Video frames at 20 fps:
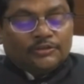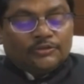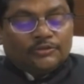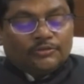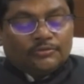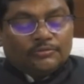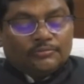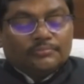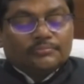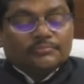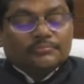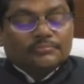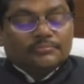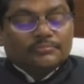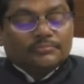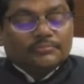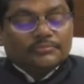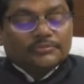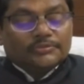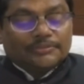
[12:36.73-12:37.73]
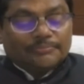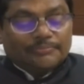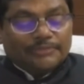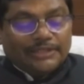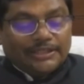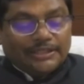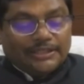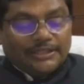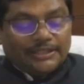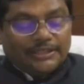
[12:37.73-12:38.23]
को
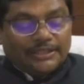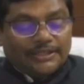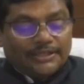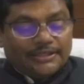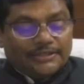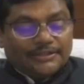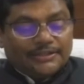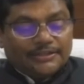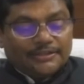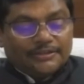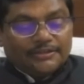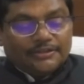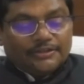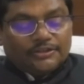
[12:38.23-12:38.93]
सप्लाई किया गया था